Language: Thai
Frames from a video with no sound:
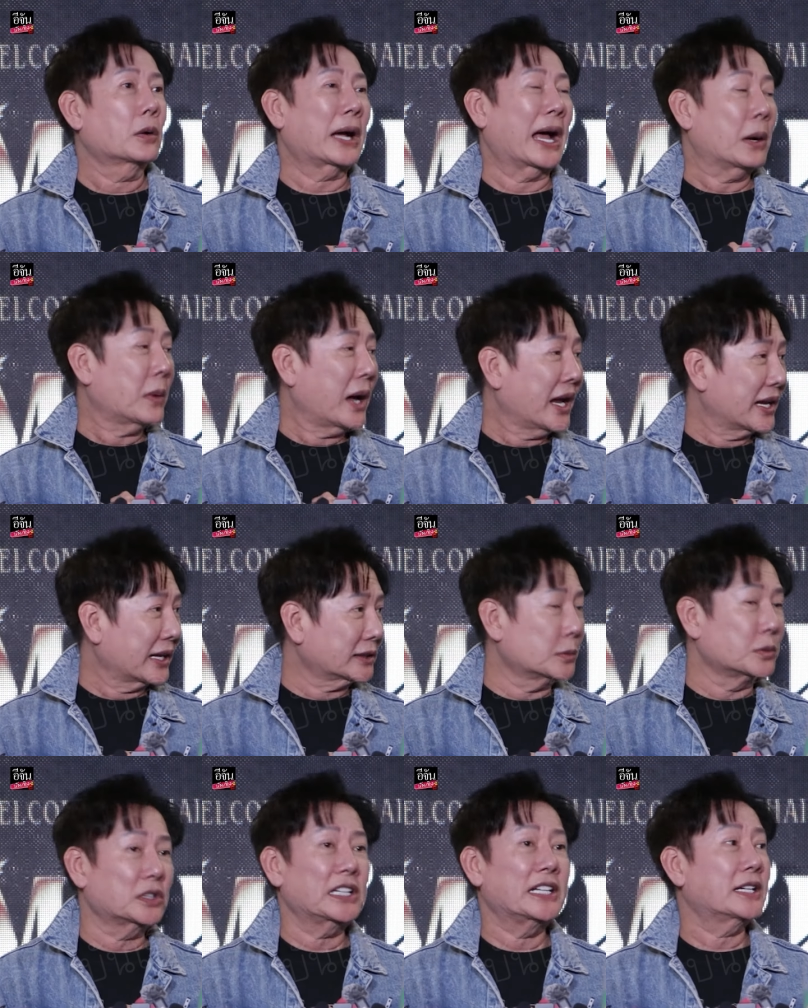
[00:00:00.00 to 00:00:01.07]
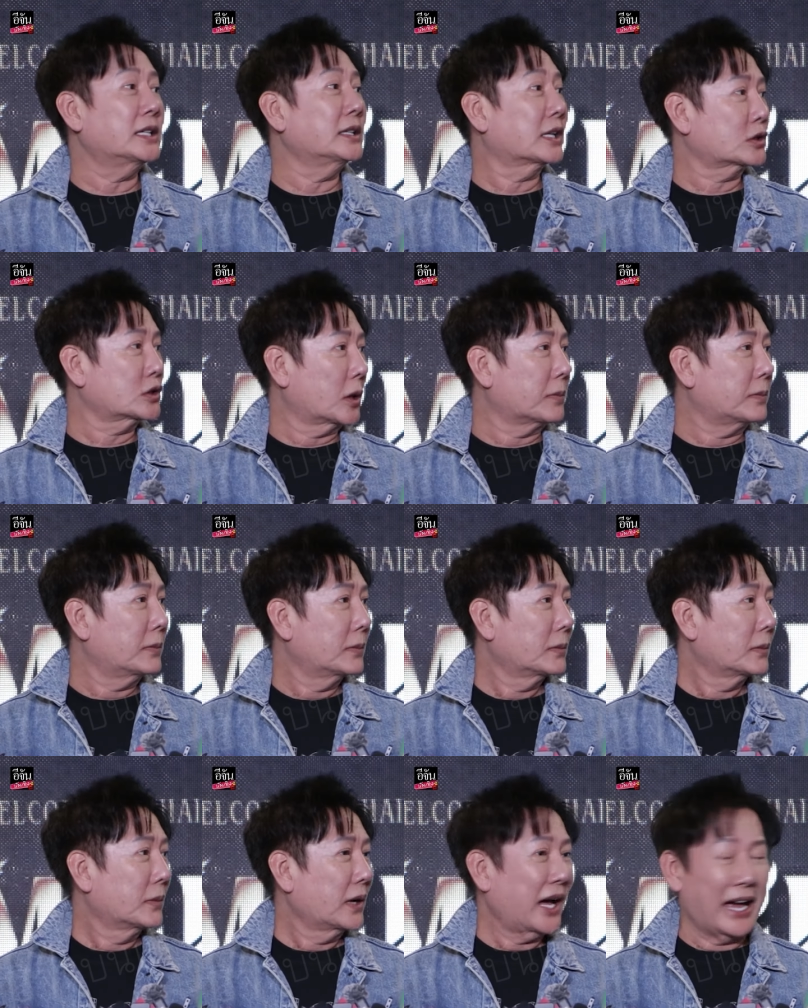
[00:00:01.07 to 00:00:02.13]
กะว่าให้รัฐมนตรีขึ้นแล้วจบ
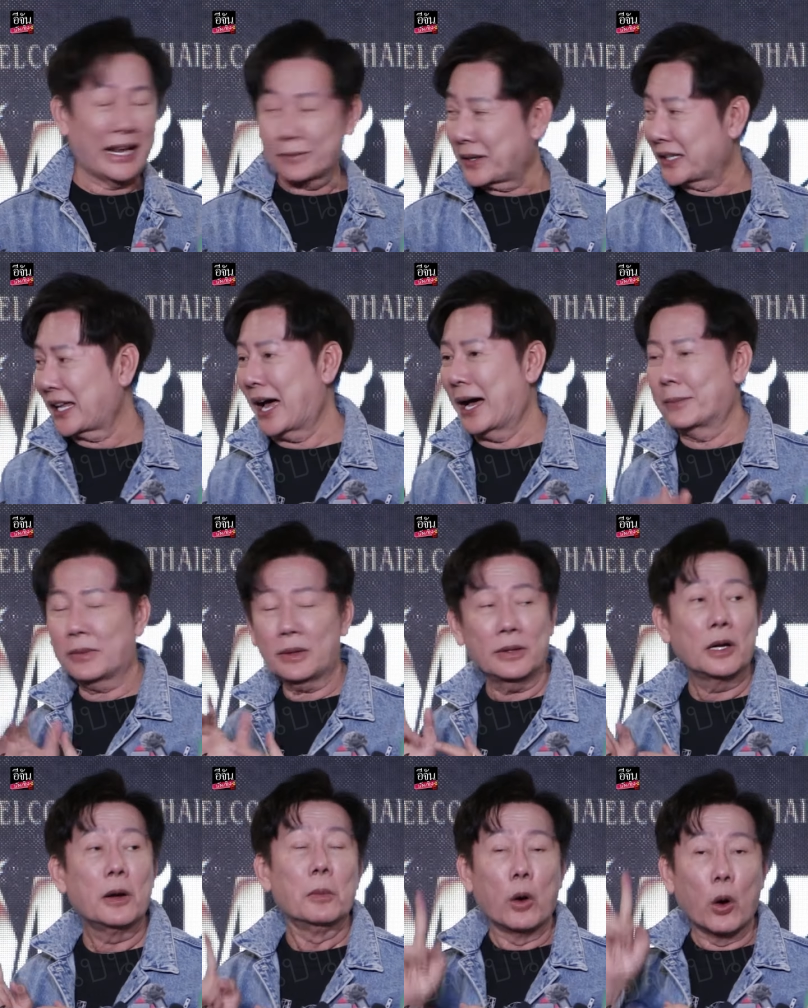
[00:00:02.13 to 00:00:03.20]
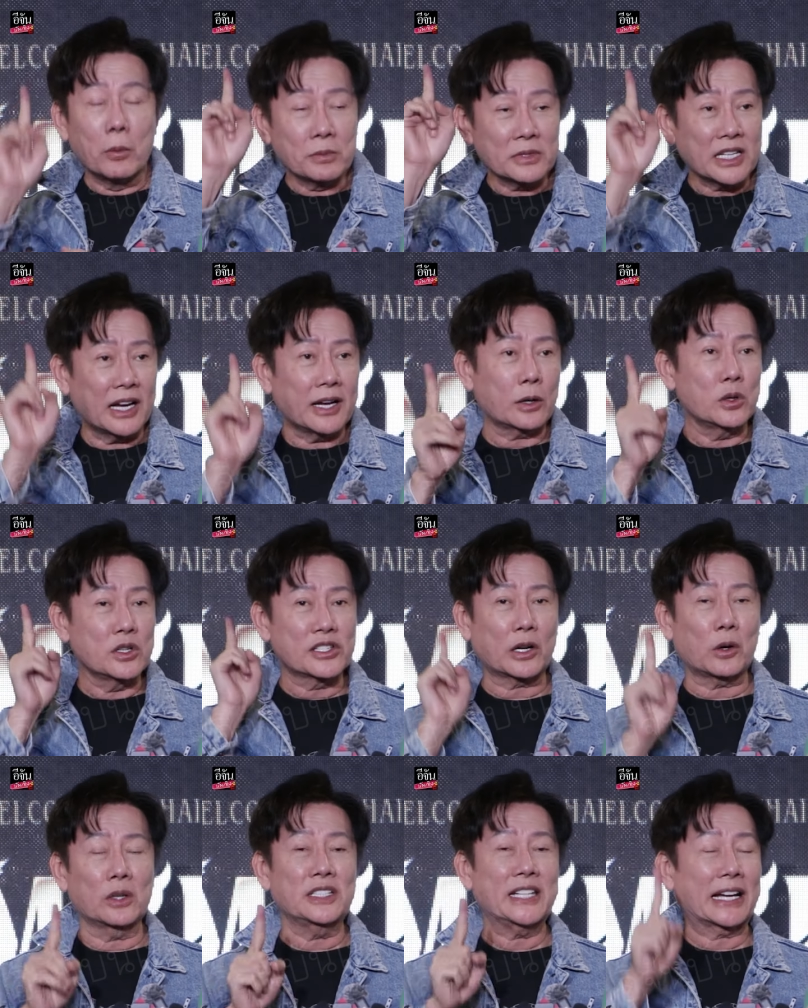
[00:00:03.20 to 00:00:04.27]
หันไปถามผมเจอคุณส
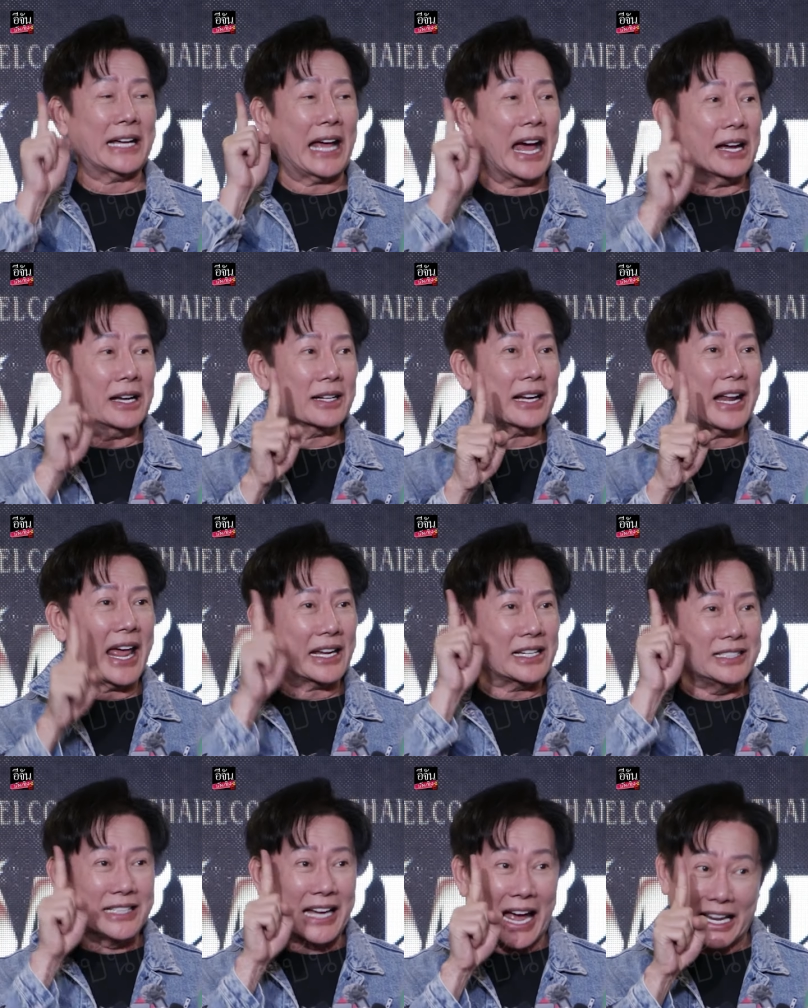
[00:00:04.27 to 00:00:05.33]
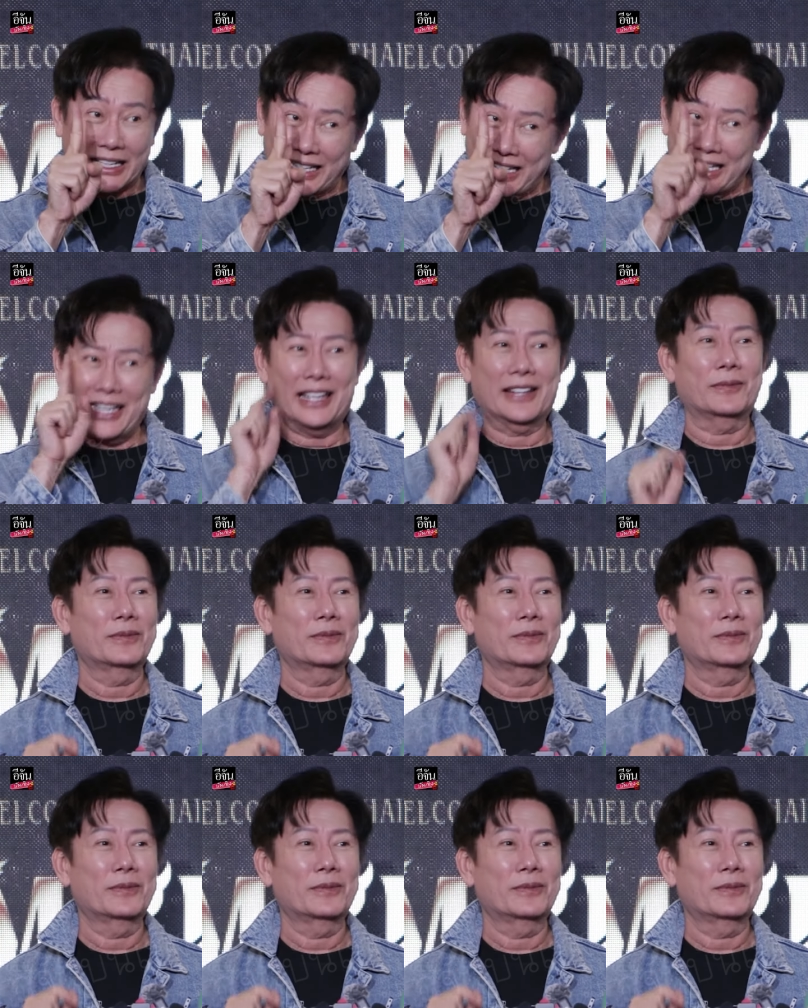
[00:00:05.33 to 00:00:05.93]
กลเทียครั้งแรกคืองานนี้